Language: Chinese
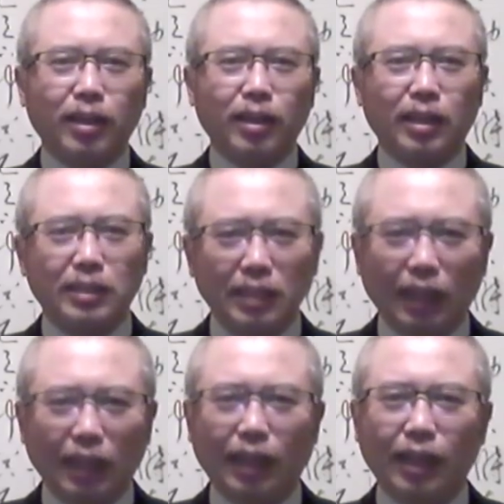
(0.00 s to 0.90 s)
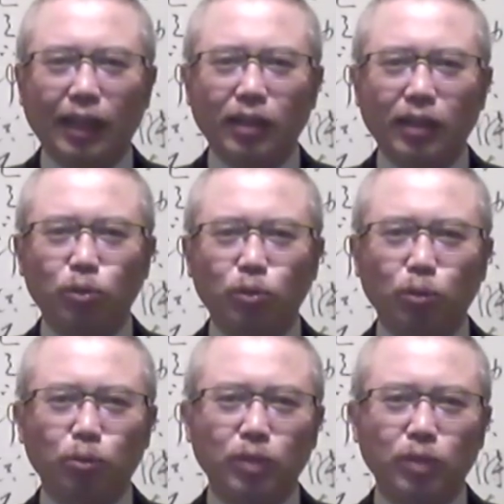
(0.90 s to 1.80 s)
那这两年呢，中
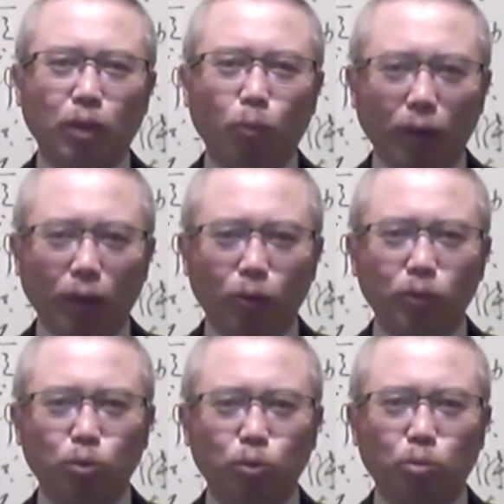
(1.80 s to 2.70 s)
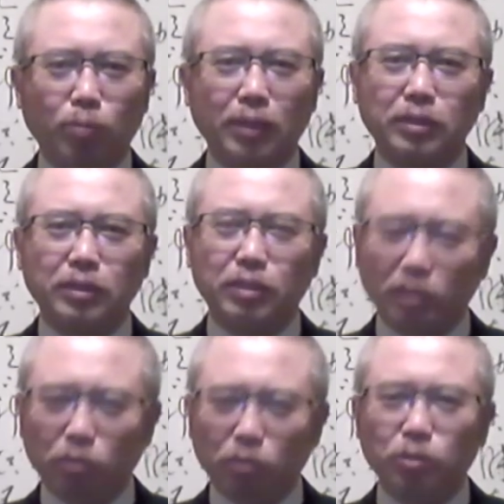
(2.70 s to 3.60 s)
共这个外汇储备
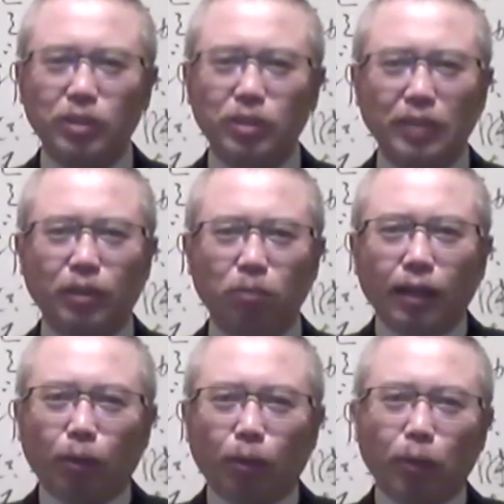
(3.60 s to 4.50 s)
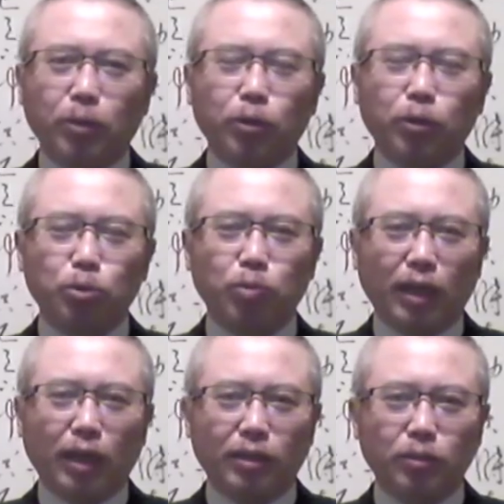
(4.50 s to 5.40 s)
急剧减少，那外汇流出
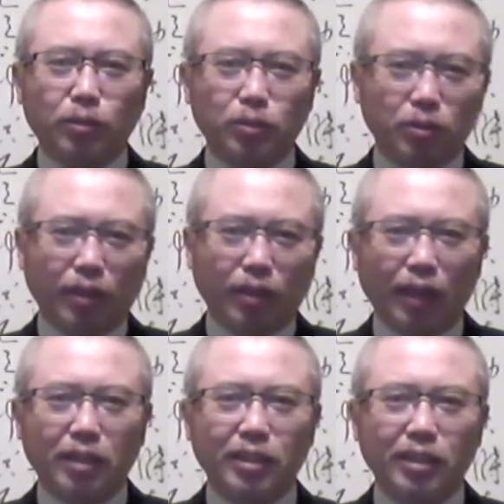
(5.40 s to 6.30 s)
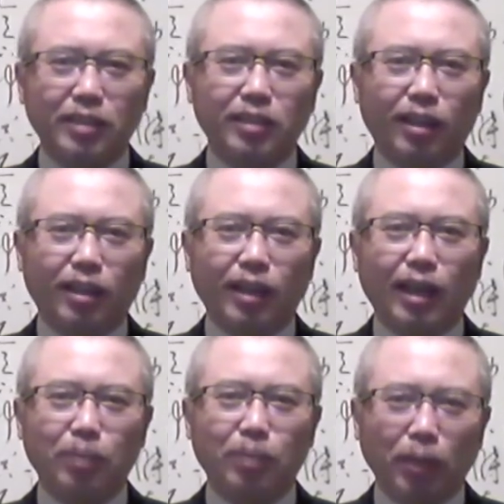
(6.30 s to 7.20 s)
啊都受到严格限制了。你
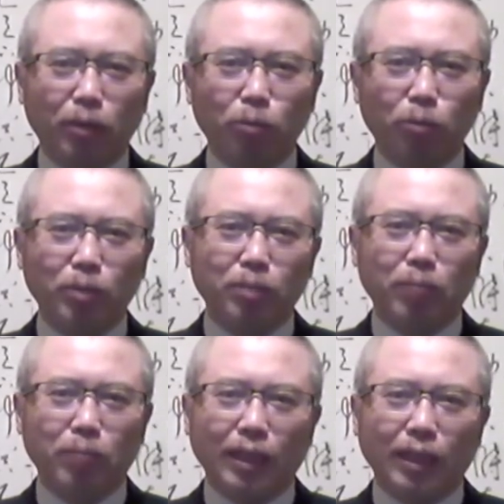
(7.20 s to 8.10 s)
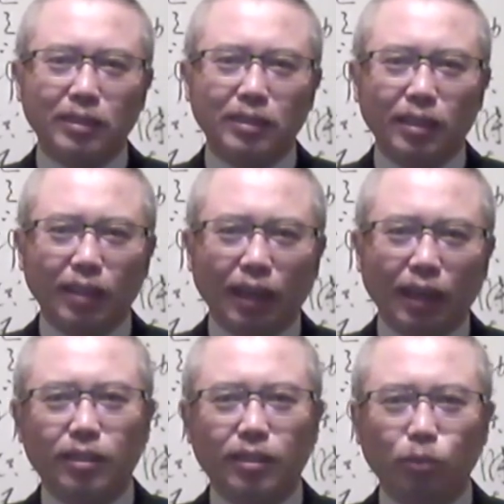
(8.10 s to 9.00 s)
看，每个公民每年只能呢，
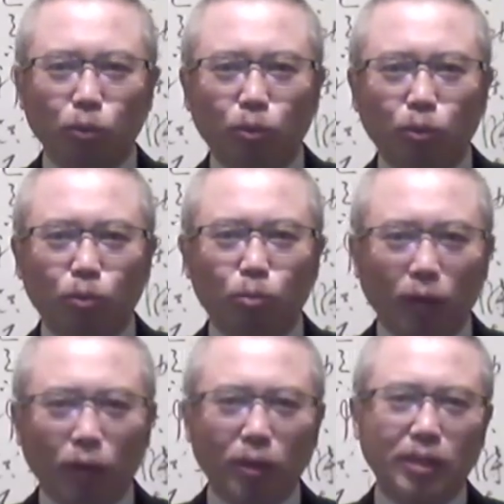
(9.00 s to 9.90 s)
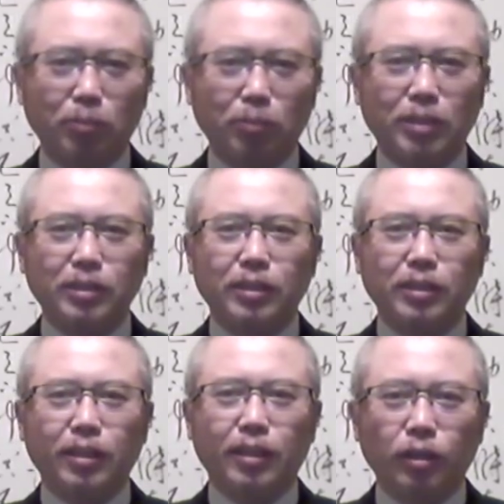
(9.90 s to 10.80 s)
呃，用五万块钱美金
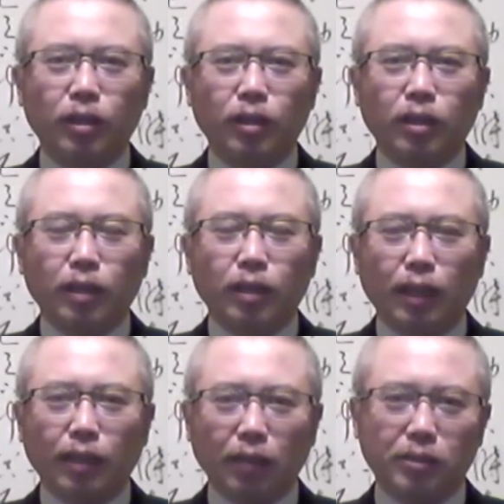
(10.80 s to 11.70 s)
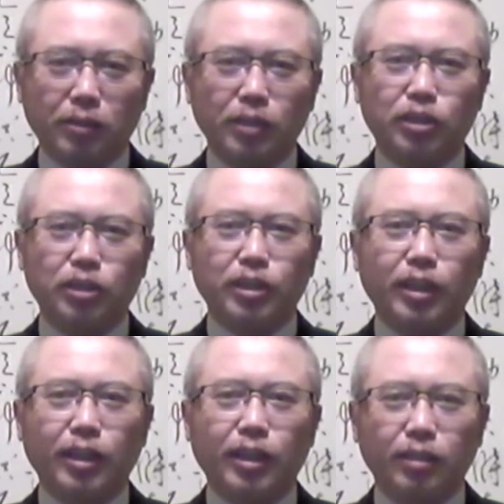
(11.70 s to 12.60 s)
啊。那还有一些企业
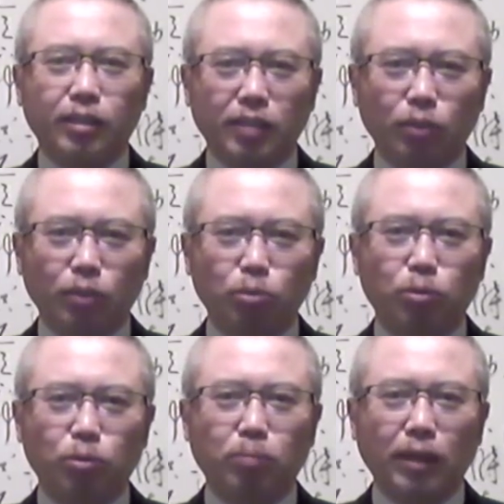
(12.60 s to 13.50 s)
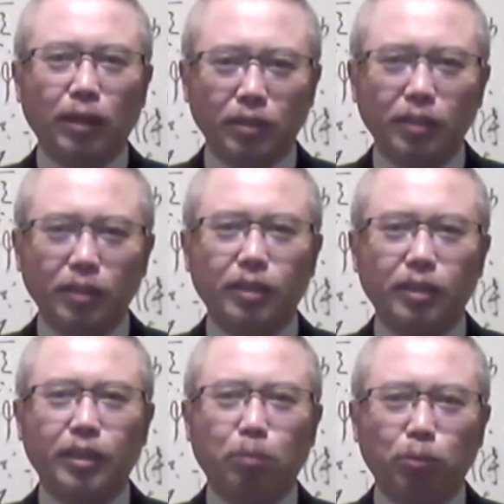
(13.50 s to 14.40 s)
呢，要想出国办搞生意
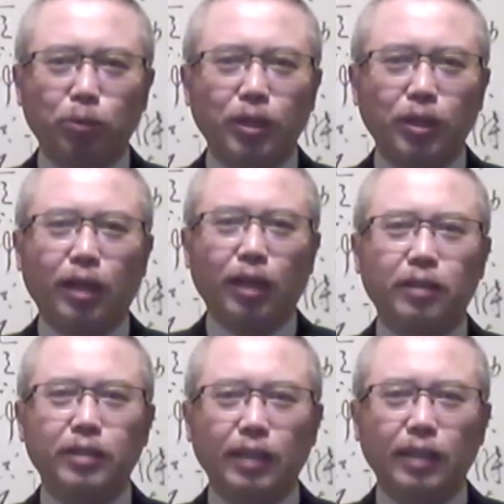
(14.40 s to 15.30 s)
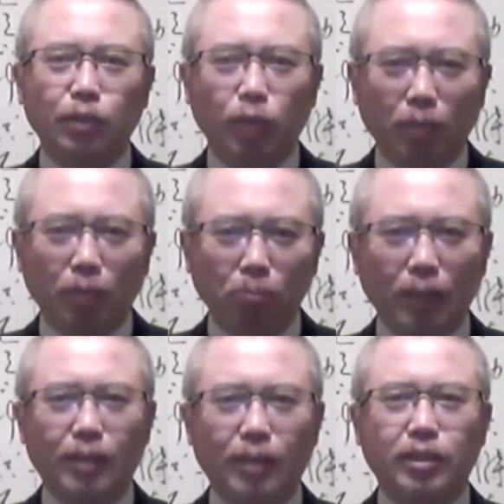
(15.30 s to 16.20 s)
也不容易了。现在全
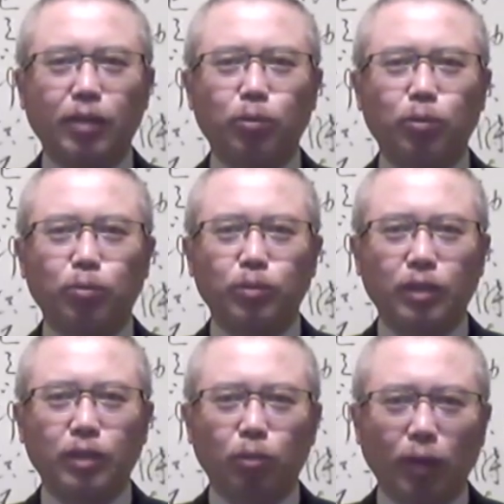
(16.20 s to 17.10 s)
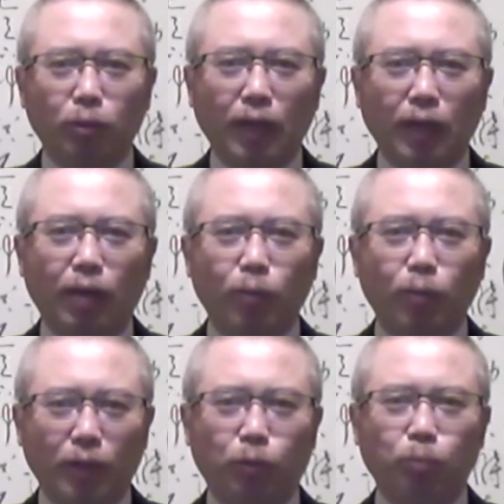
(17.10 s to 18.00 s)
面的监控这个外汇啊外
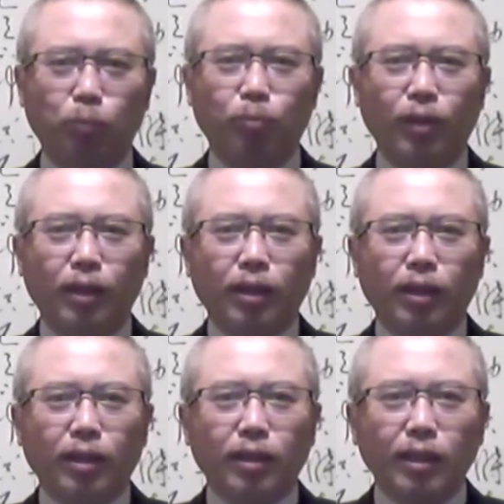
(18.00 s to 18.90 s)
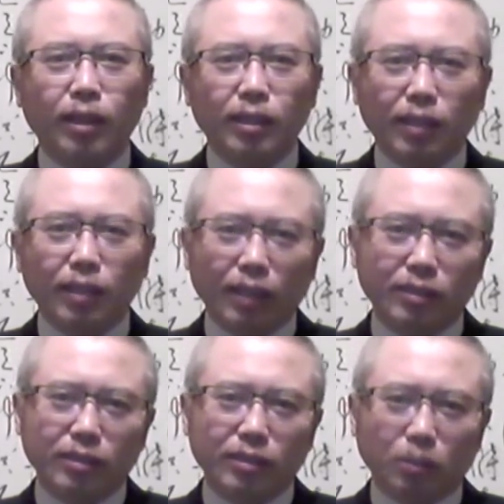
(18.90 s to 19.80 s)
流。那你那
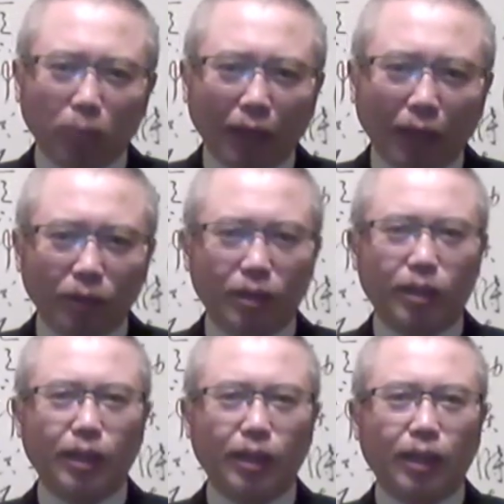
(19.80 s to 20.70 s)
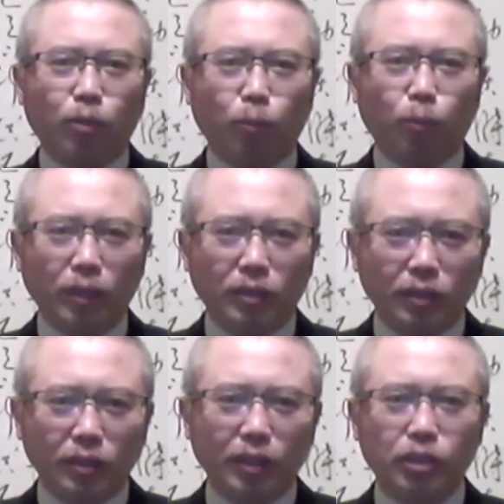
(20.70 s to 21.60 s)
怎么还有可能呢？维
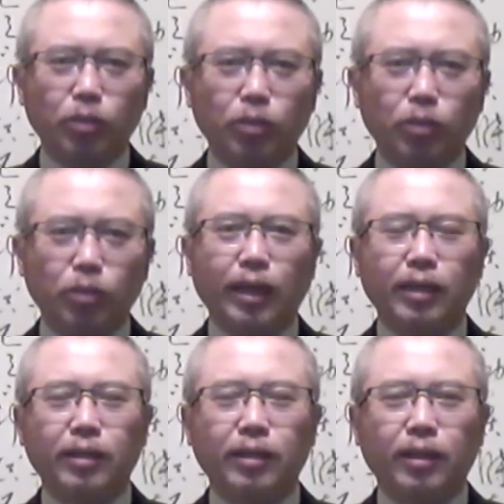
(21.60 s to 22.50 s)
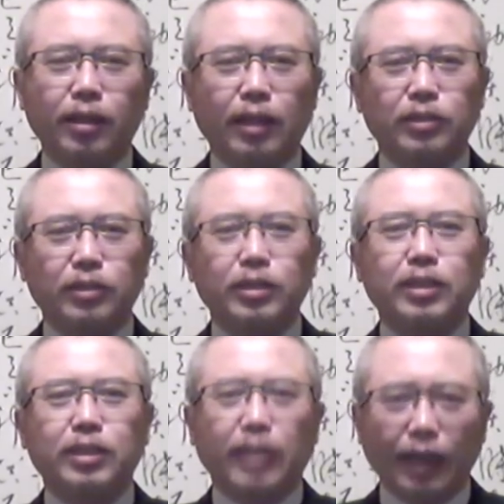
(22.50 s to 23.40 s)
持这个计划呢？啊，实际上
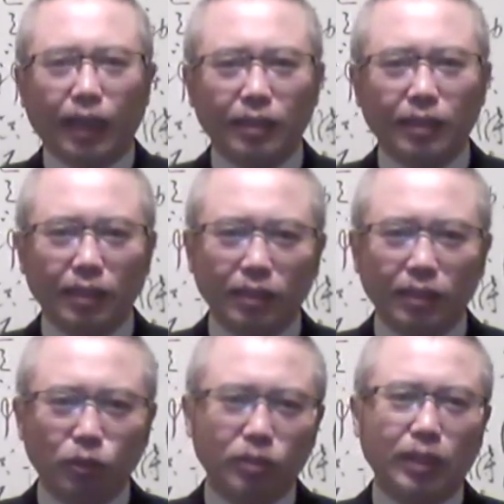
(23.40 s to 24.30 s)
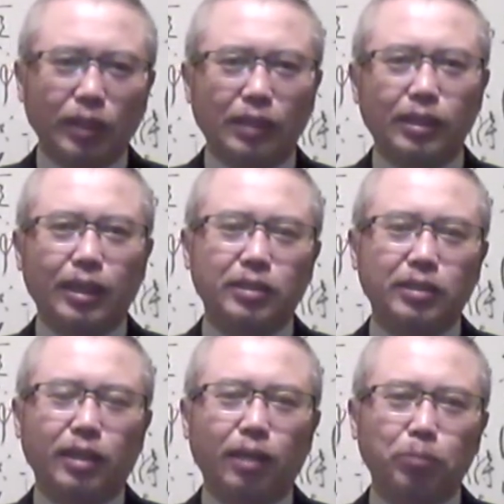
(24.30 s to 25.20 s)
前两年这个趋势啊已经开始
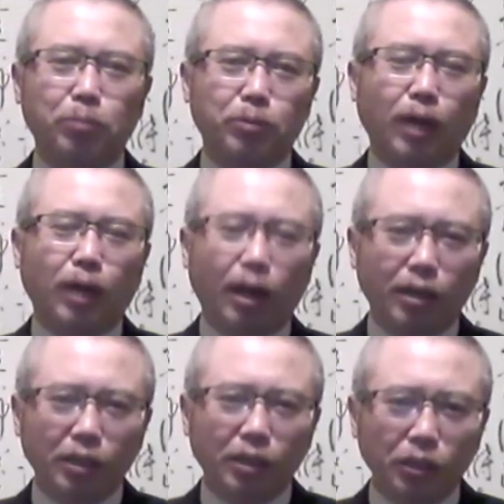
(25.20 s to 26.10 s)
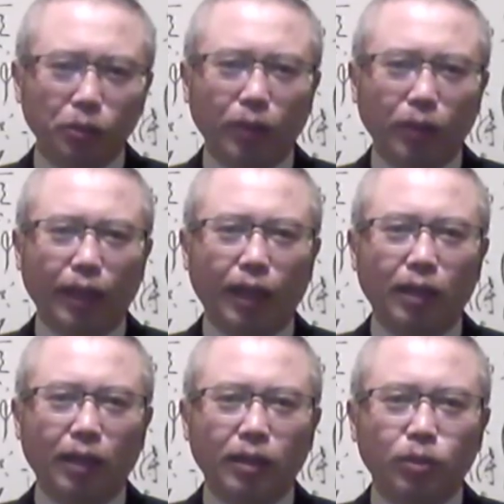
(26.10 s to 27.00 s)
了。比如说，二零一六年啊，
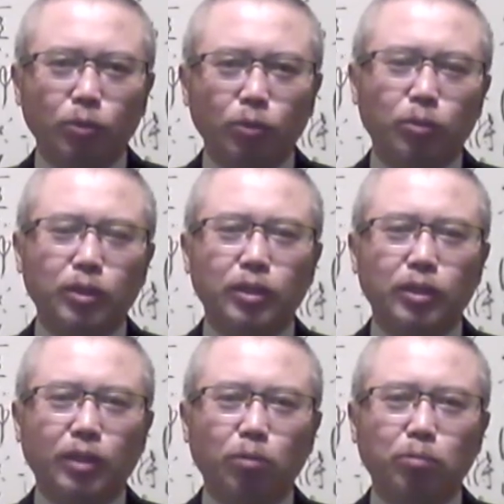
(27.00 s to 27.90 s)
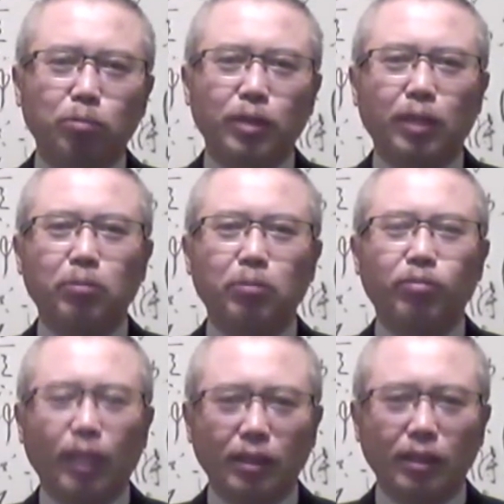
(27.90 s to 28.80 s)
中国这个商务部的他们
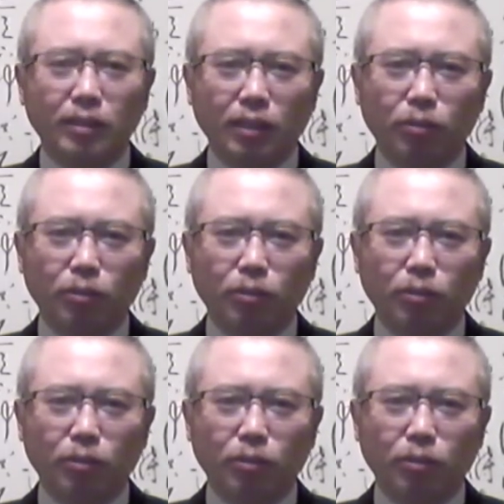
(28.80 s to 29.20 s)
发的这个